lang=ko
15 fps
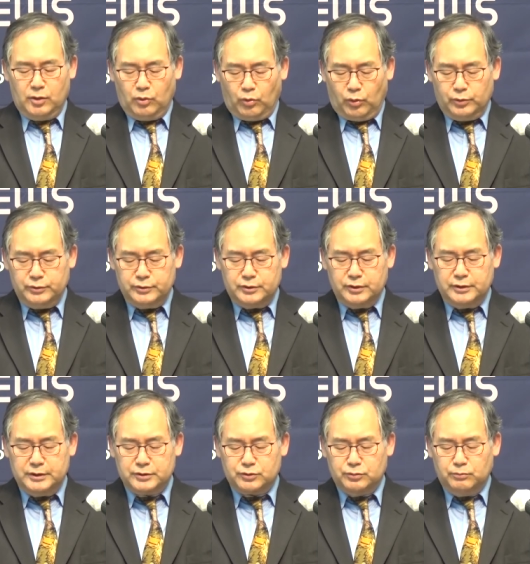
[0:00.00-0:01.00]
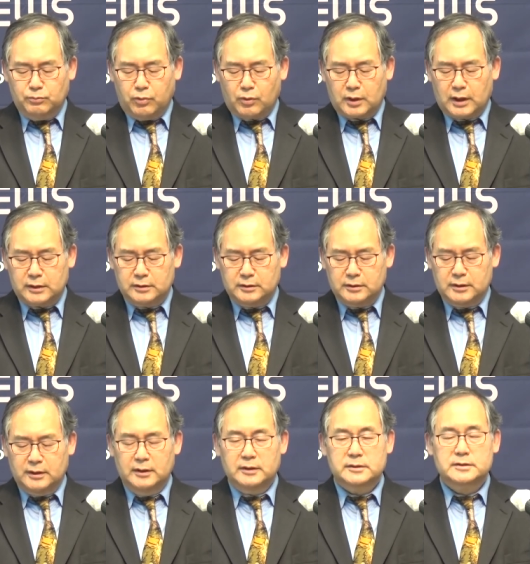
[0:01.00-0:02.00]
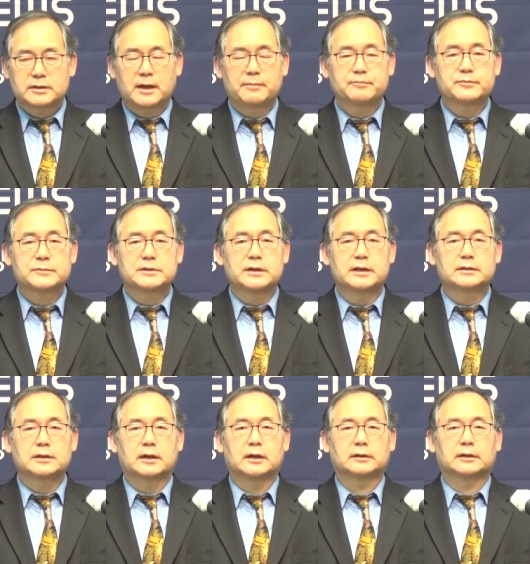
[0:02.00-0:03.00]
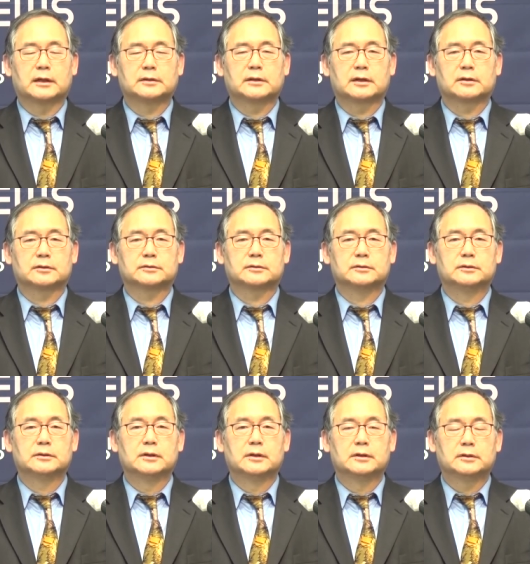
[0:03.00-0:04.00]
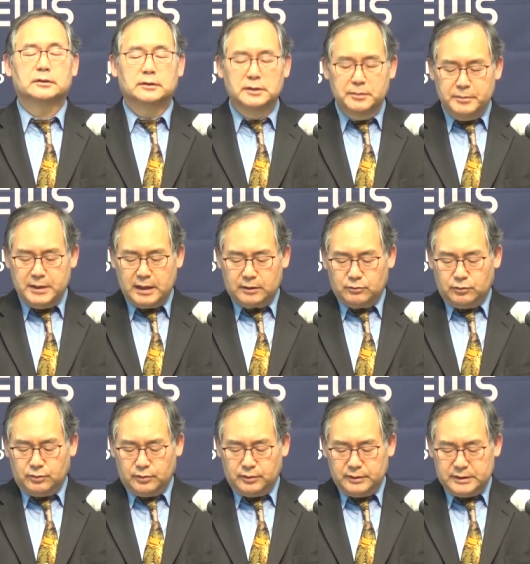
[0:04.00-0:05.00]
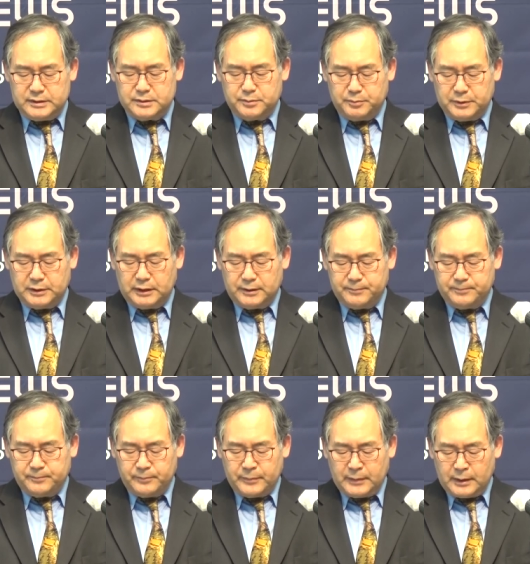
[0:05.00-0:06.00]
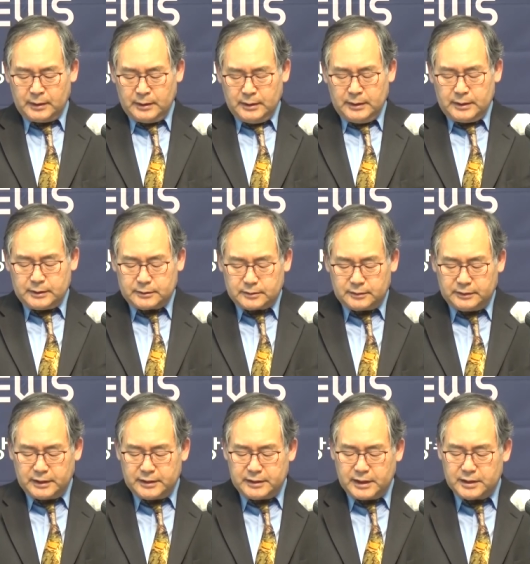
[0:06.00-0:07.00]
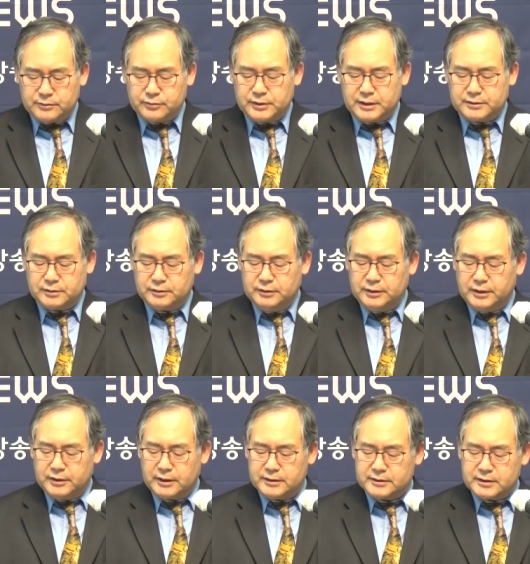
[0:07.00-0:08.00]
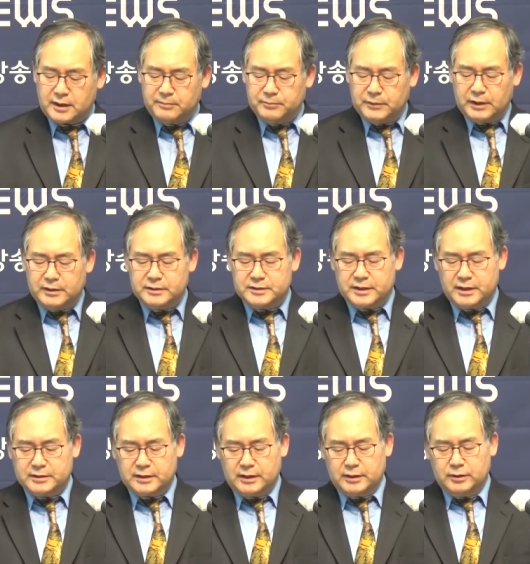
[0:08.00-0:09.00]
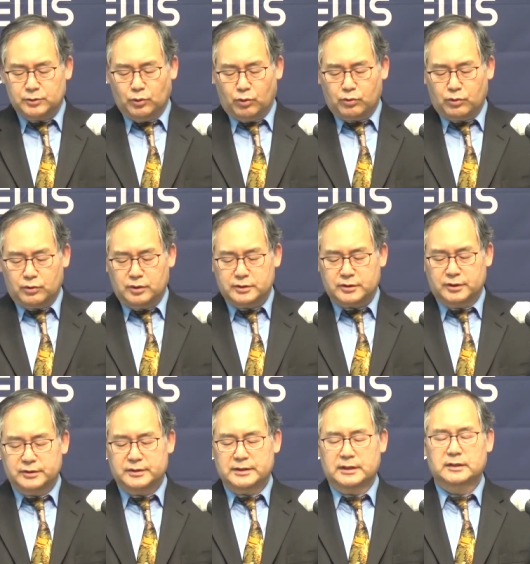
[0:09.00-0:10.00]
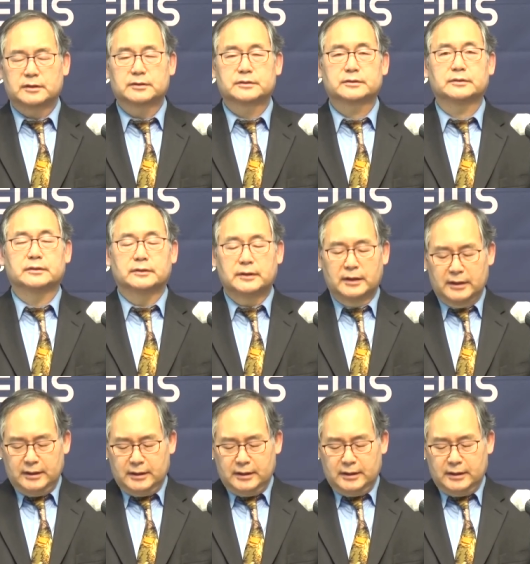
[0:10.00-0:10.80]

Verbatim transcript: 온전히 순복하는 참 제자가 된다는 것을 의미하고 있습니다. 그런데 예수께서는 이런 참된 제자의 요건을 전제한 것은